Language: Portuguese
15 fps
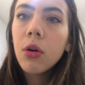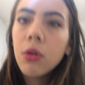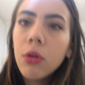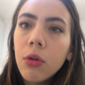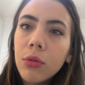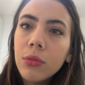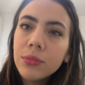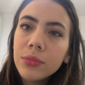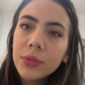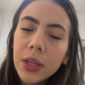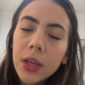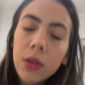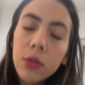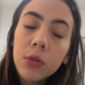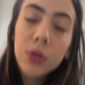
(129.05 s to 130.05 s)

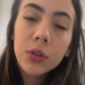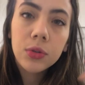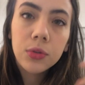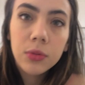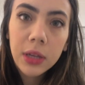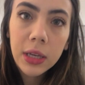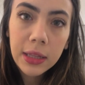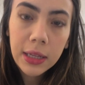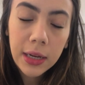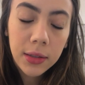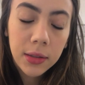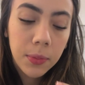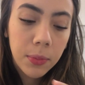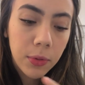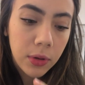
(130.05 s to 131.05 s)
Ontem eu não estudei
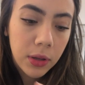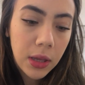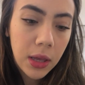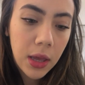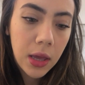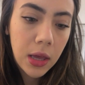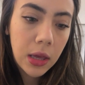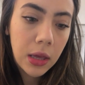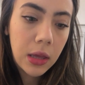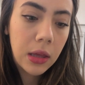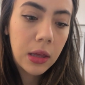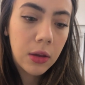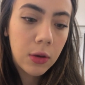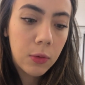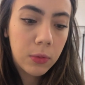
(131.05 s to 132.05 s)
nada porque
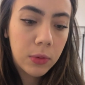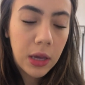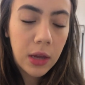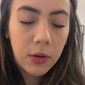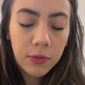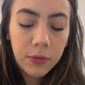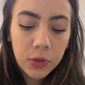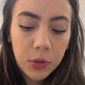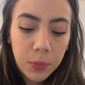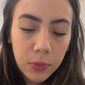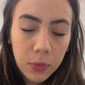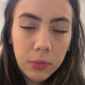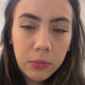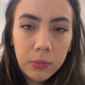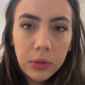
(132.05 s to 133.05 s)
eu quero,
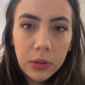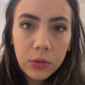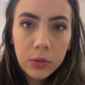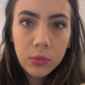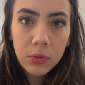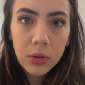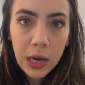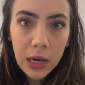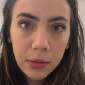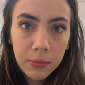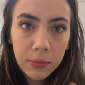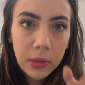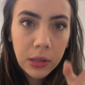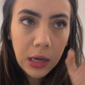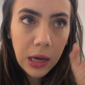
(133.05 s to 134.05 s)
tipo, estudar
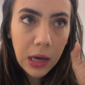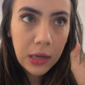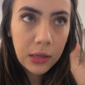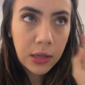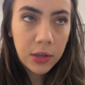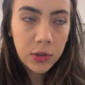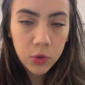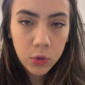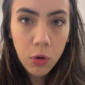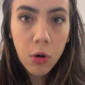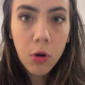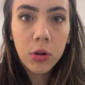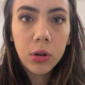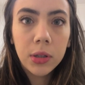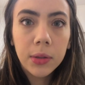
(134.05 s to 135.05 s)
ah, na
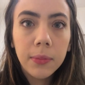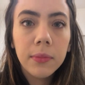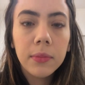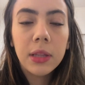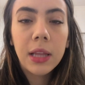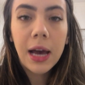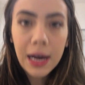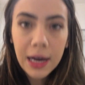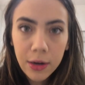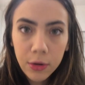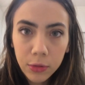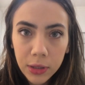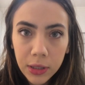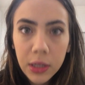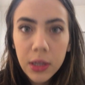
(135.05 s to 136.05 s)
escola, na
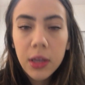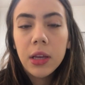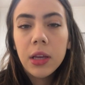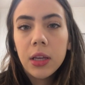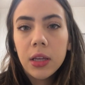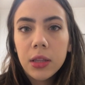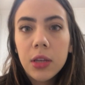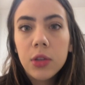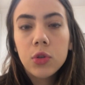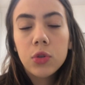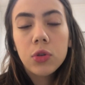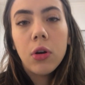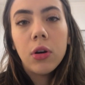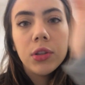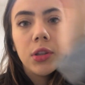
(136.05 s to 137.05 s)
aula, e daí
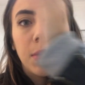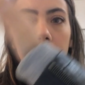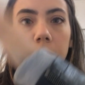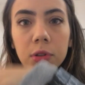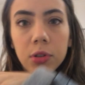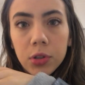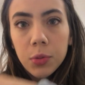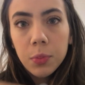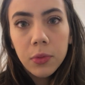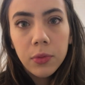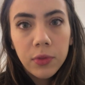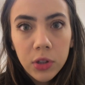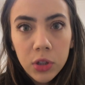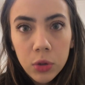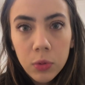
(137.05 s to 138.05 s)
só depois de, tipo,
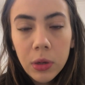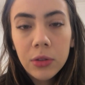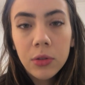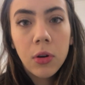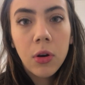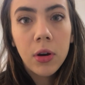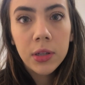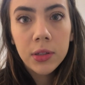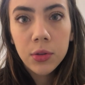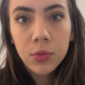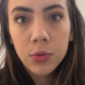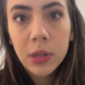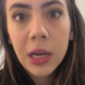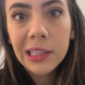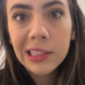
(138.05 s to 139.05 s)
24 horas
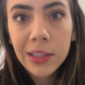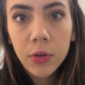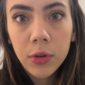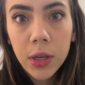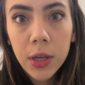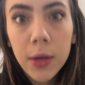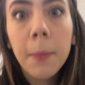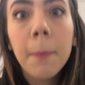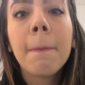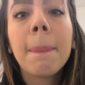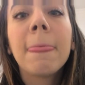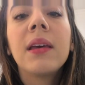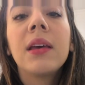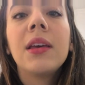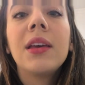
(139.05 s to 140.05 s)
estudar a teoria
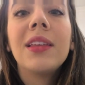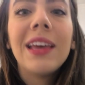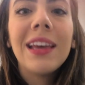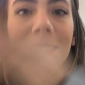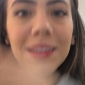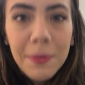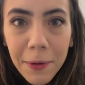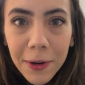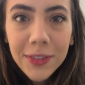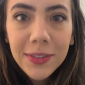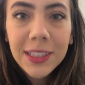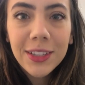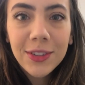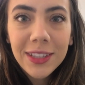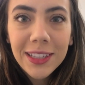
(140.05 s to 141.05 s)
e daí depois
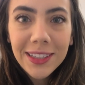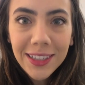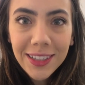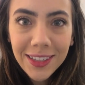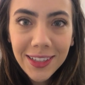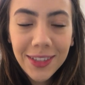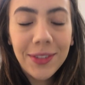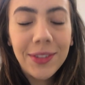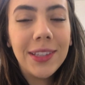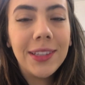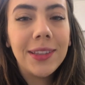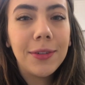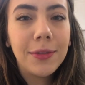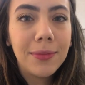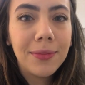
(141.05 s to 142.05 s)
fazer os exercícios.
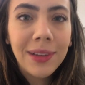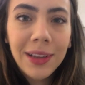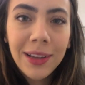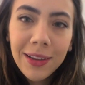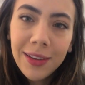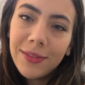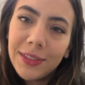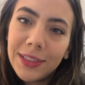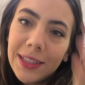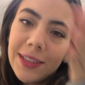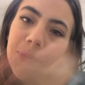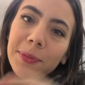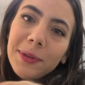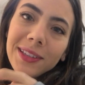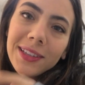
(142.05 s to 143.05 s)
Então vai ser
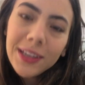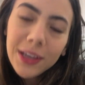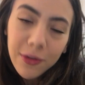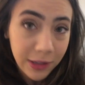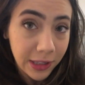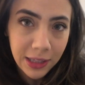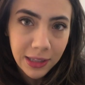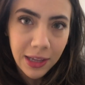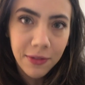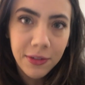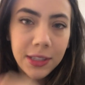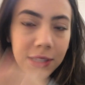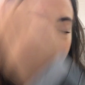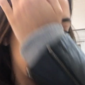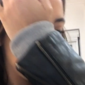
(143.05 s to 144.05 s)
tipo assim que eu vou tentar
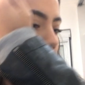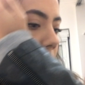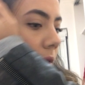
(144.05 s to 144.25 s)
fazer